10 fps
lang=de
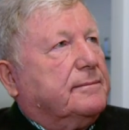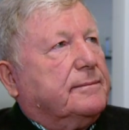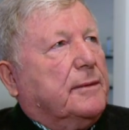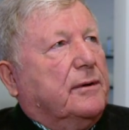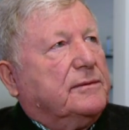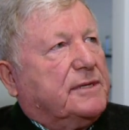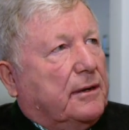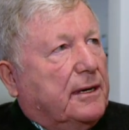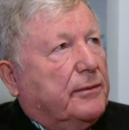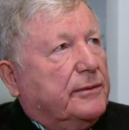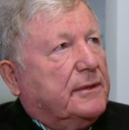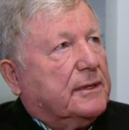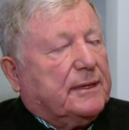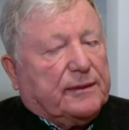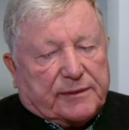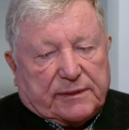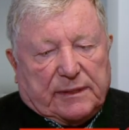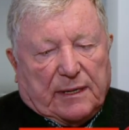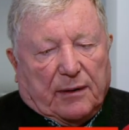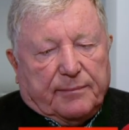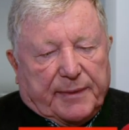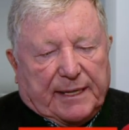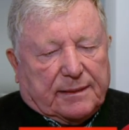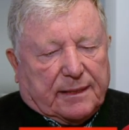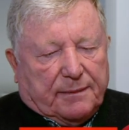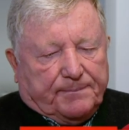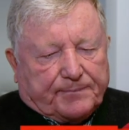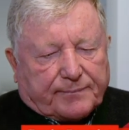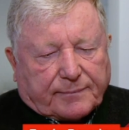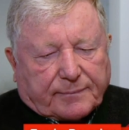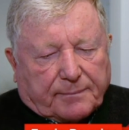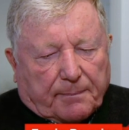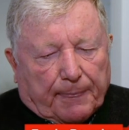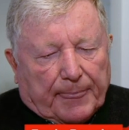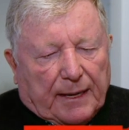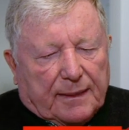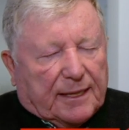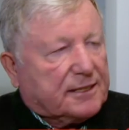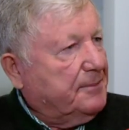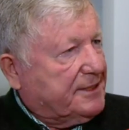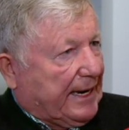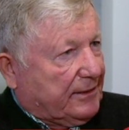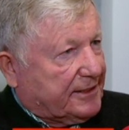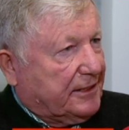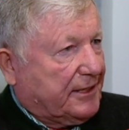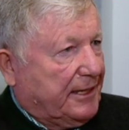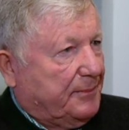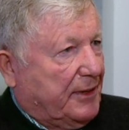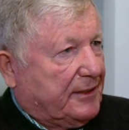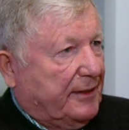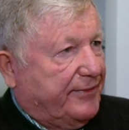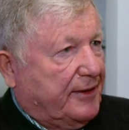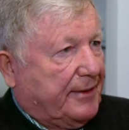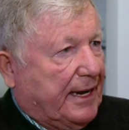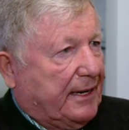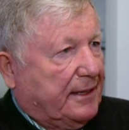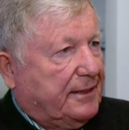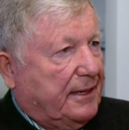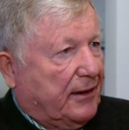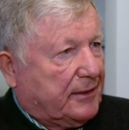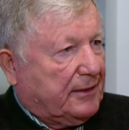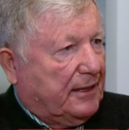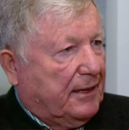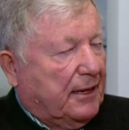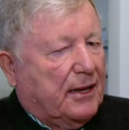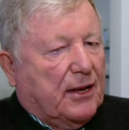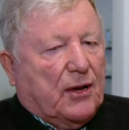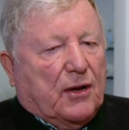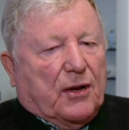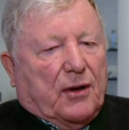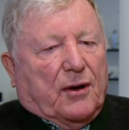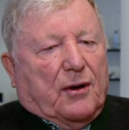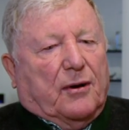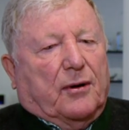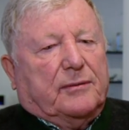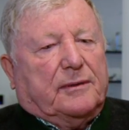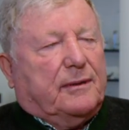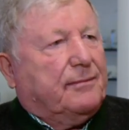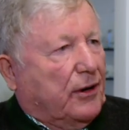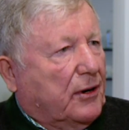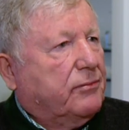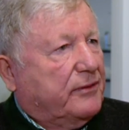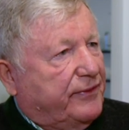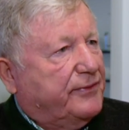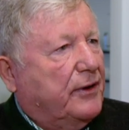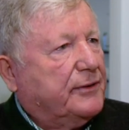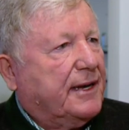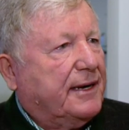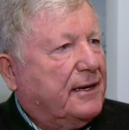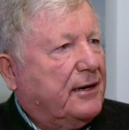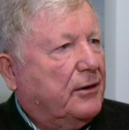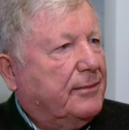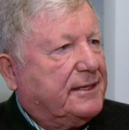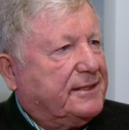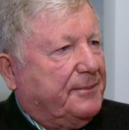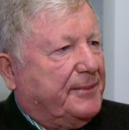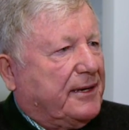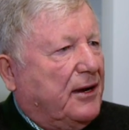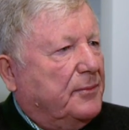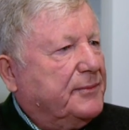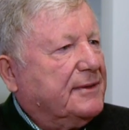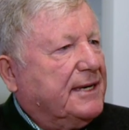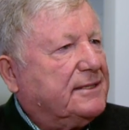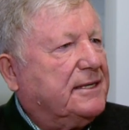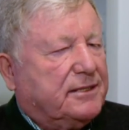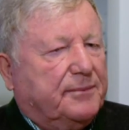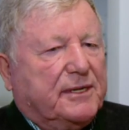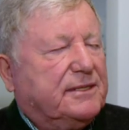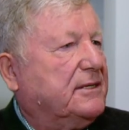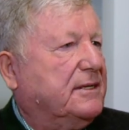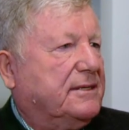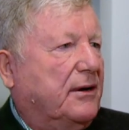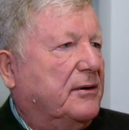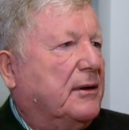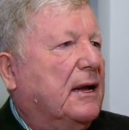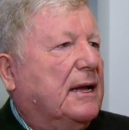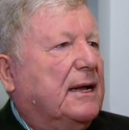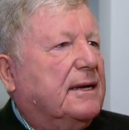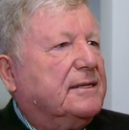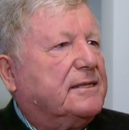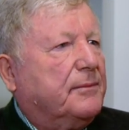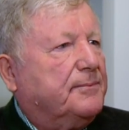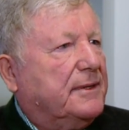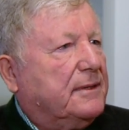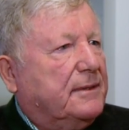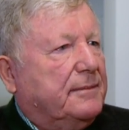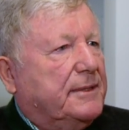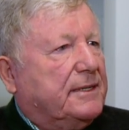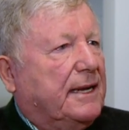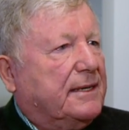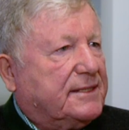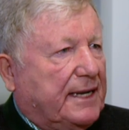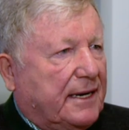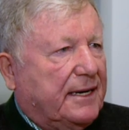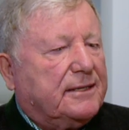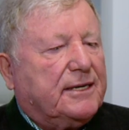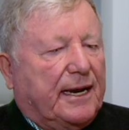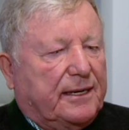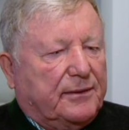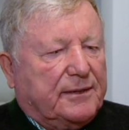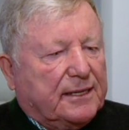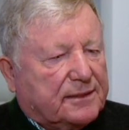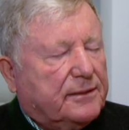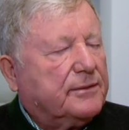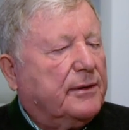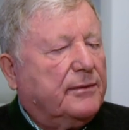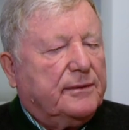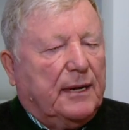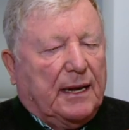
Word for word: uns alle wundert, uns Anbieter, dass man es ausgeschrieben hat im Februar, die Jagd. Und war aber von vornherein klar, wer sie bekommt. Und das ist, muss ich schon sagen, das hat mit einer Sachentscheidung nichts zu tun.